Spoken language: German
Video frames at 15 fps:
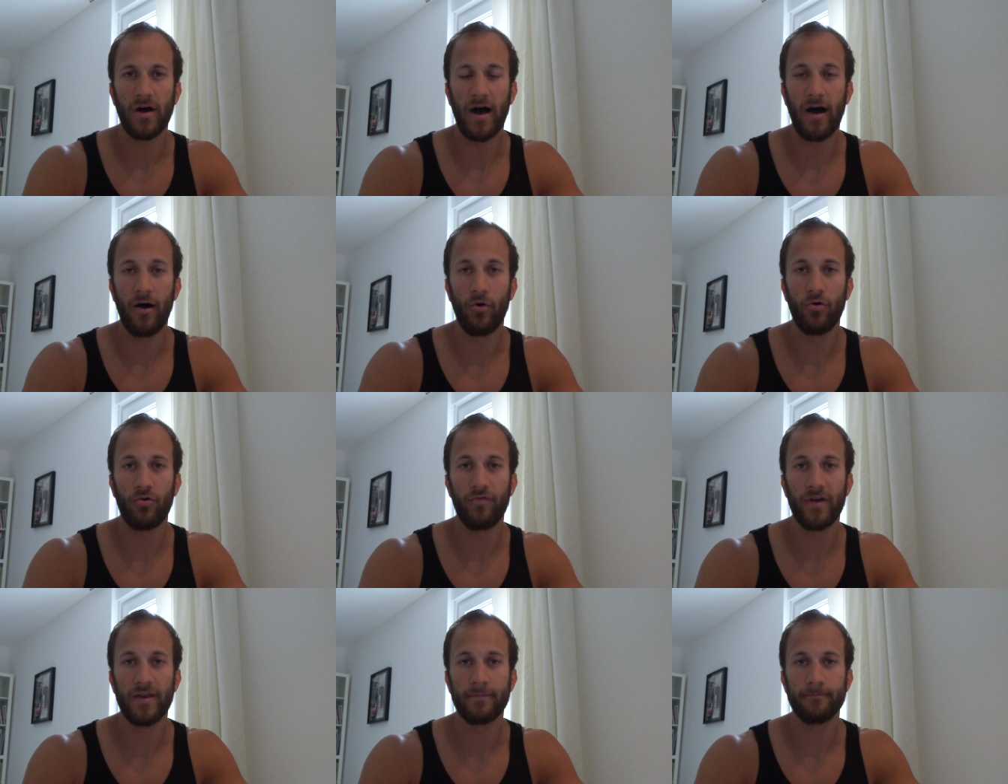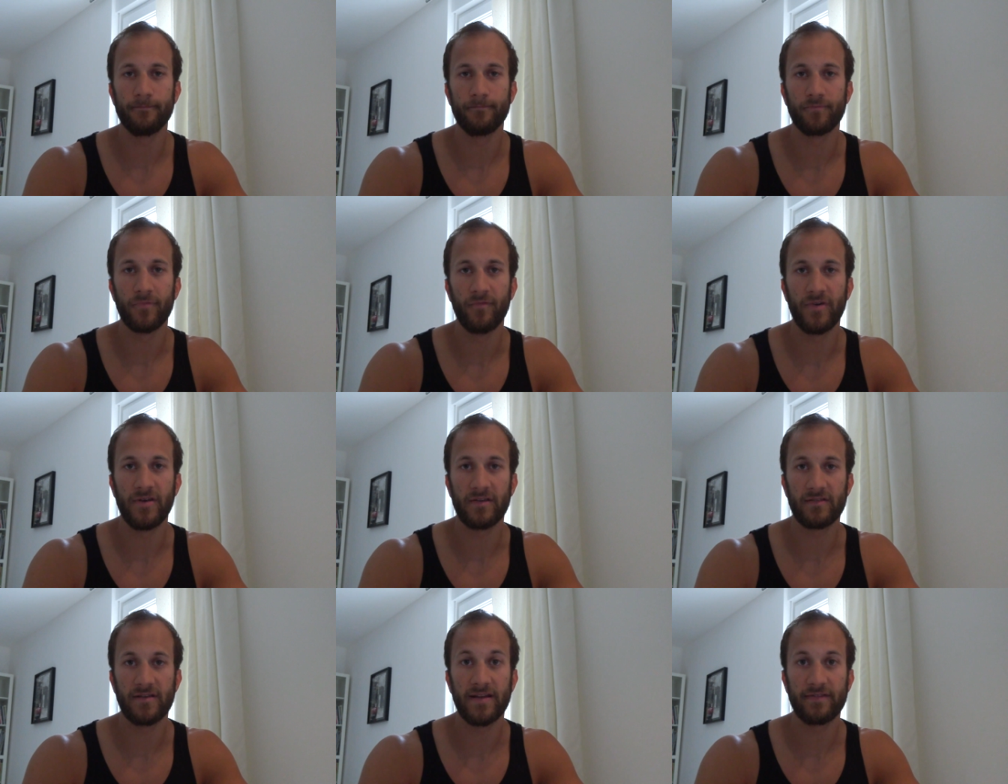Auch wenn, wenn
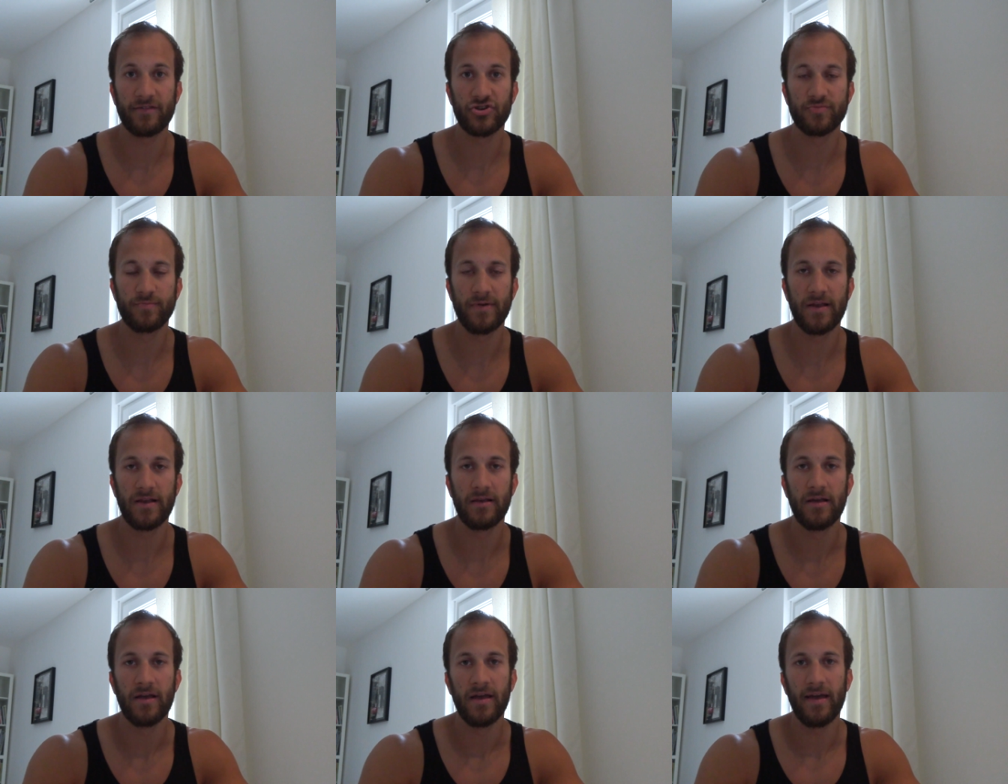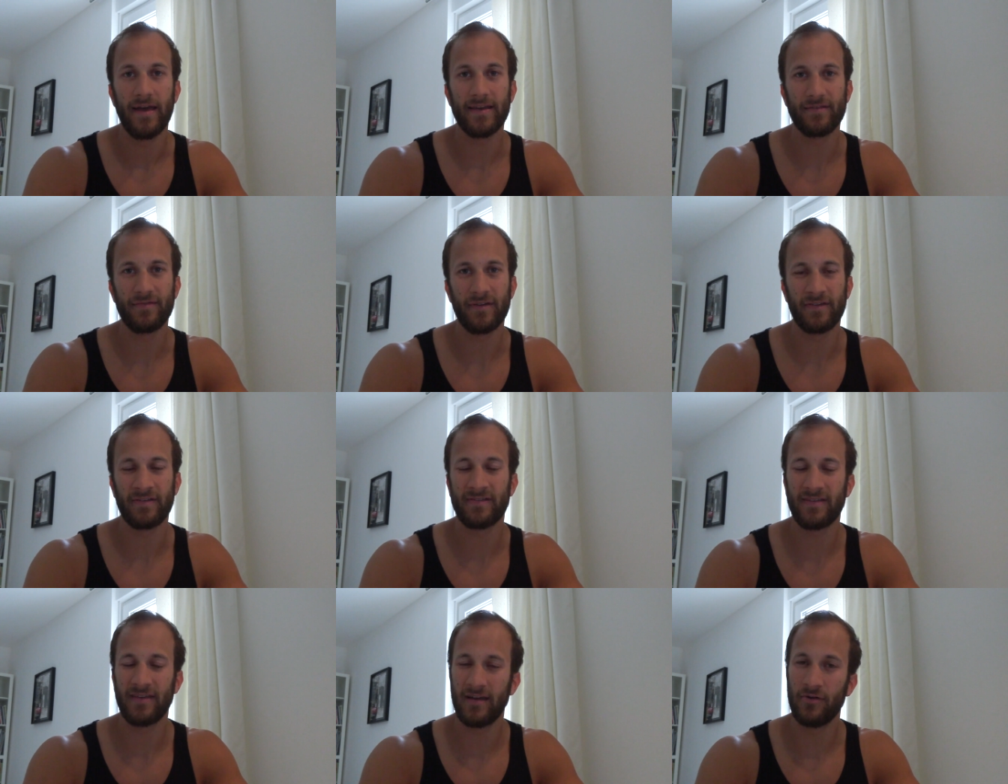das letzte Spiel
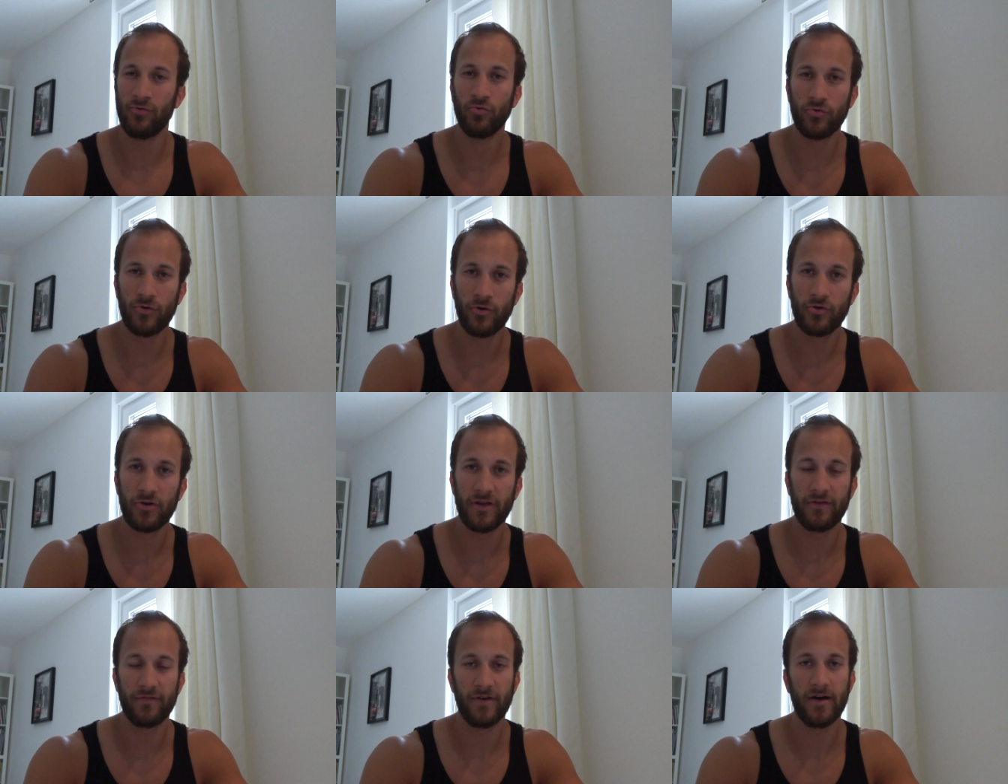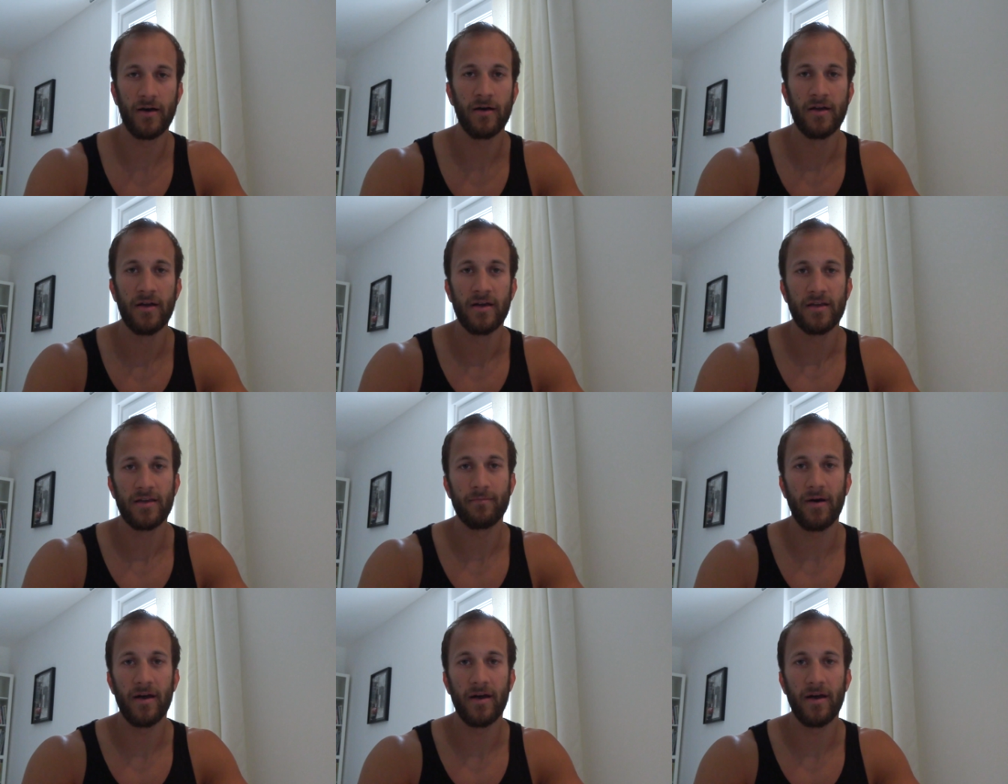etwas sehr unglücklich war. Ich